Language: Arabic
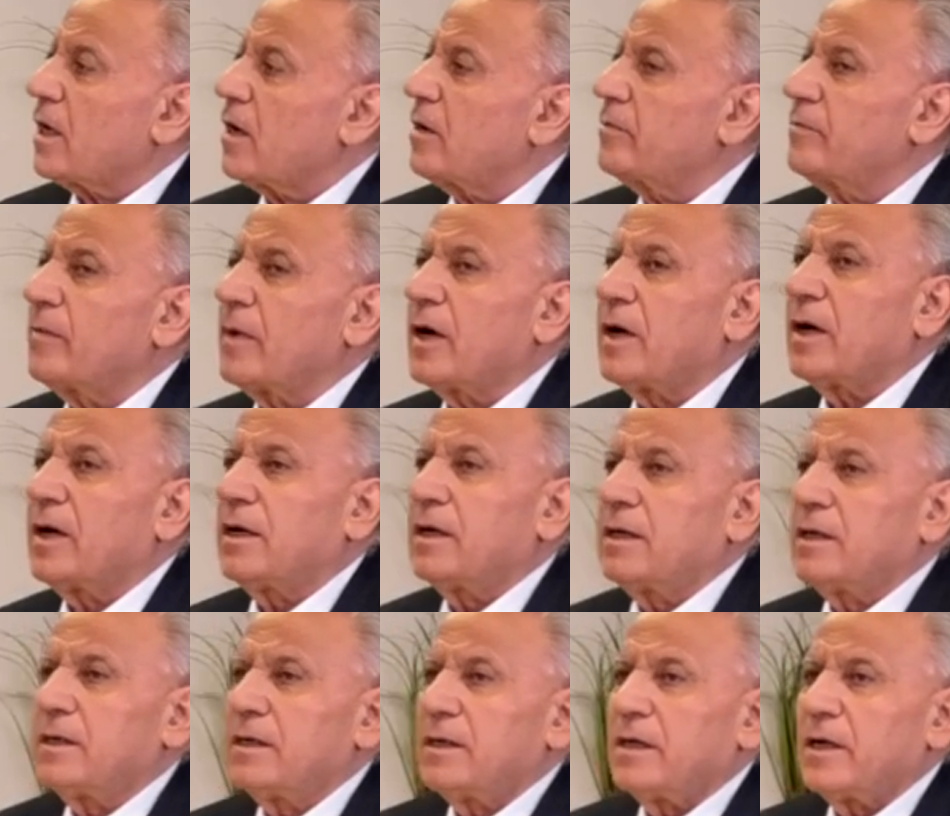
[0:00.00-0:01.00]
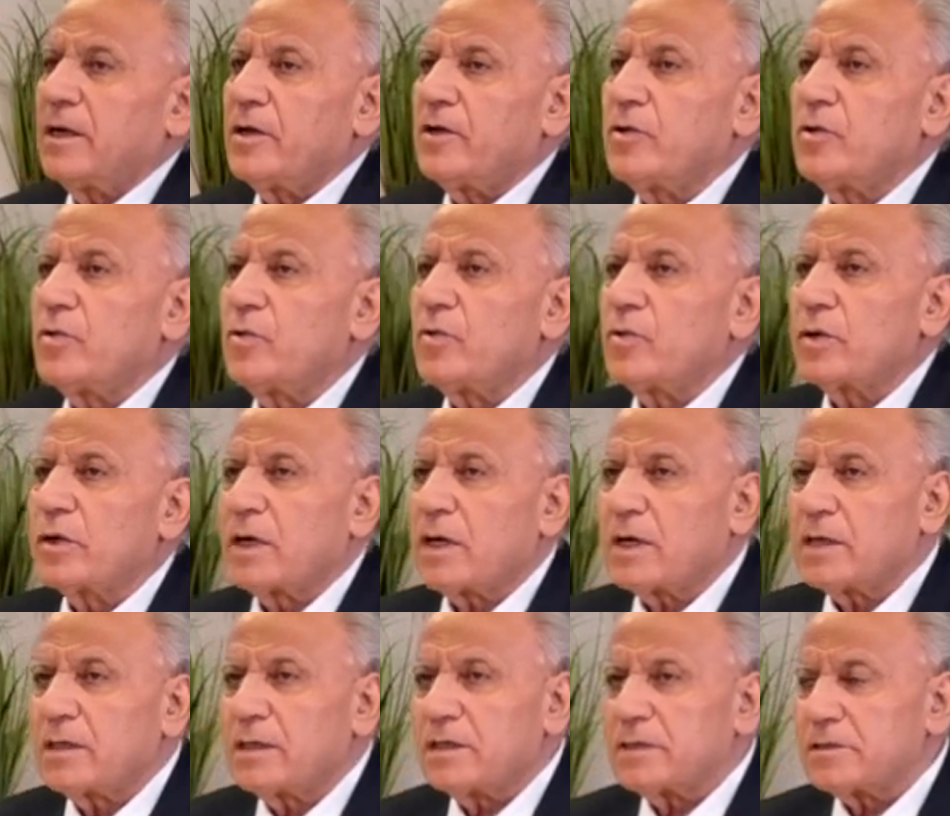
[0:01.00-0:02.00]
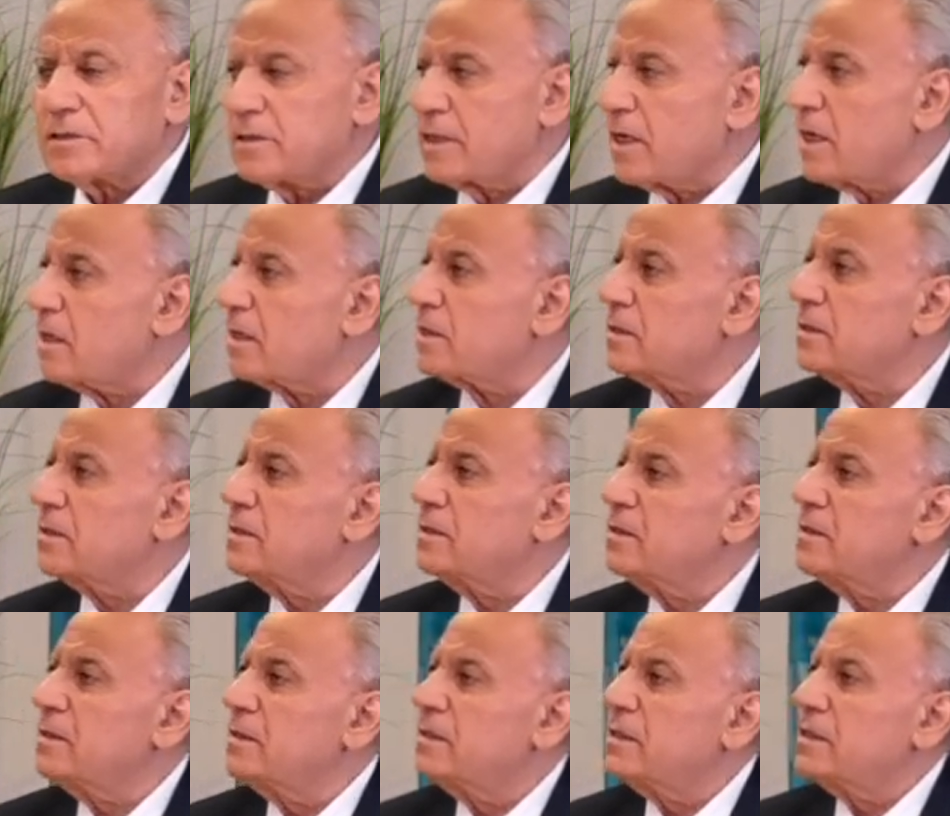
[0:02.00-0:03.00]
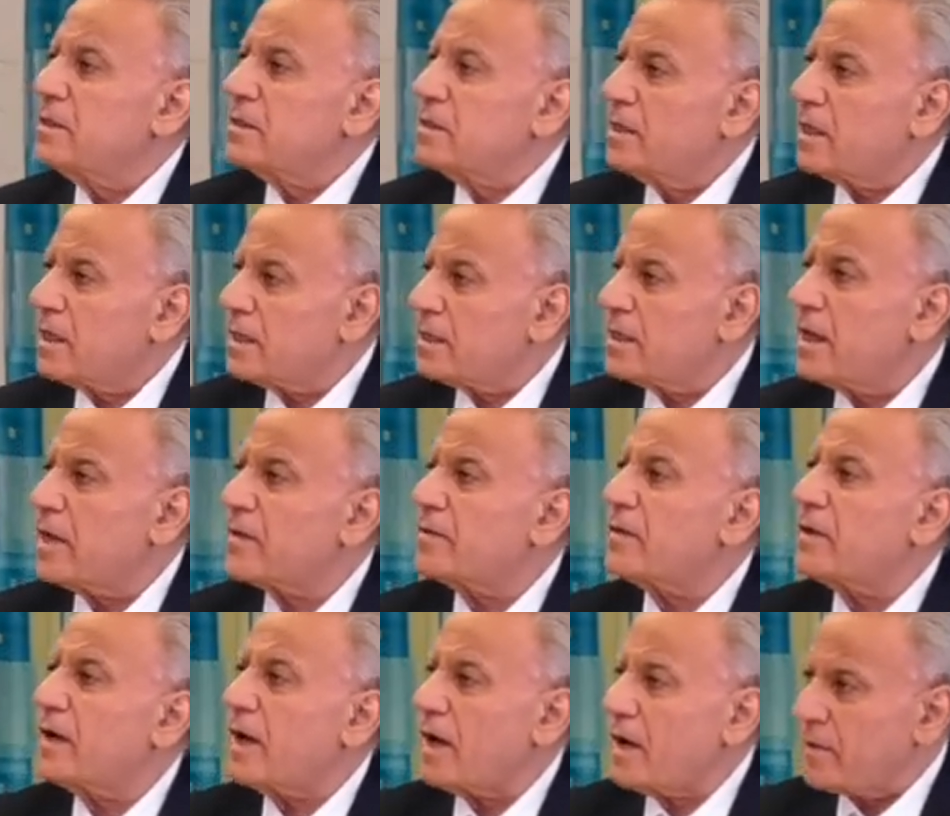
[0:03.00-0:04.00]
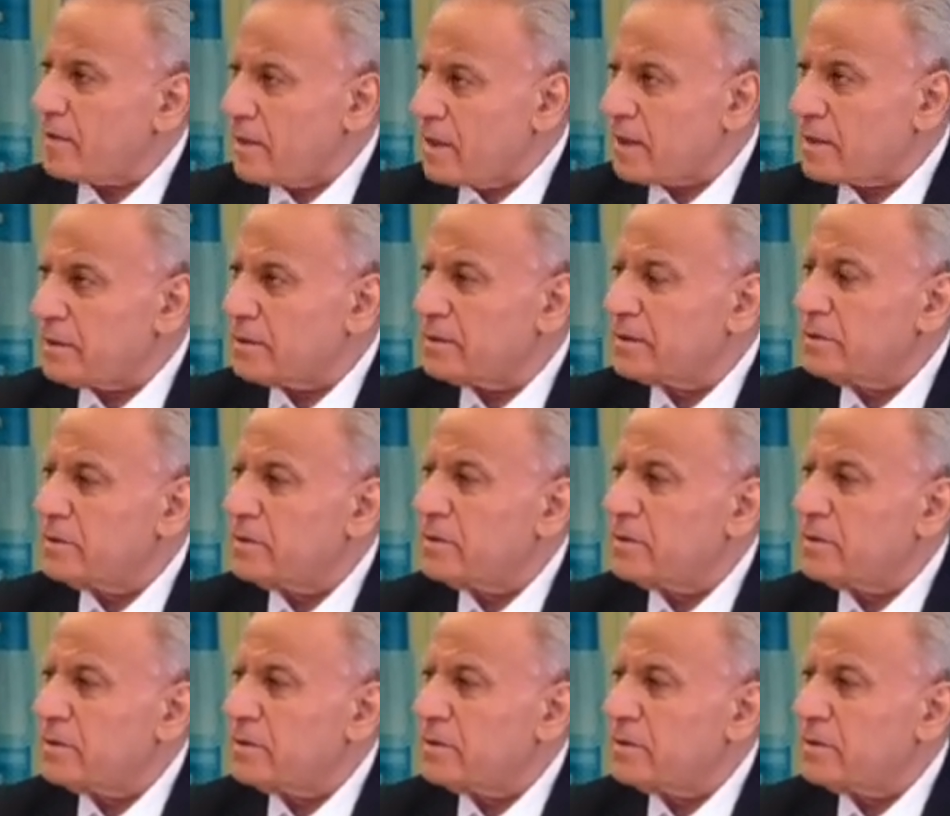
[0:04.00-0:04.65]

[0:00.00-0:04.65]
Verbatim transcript: رغم أنه كان ستار كان أيضا حضاري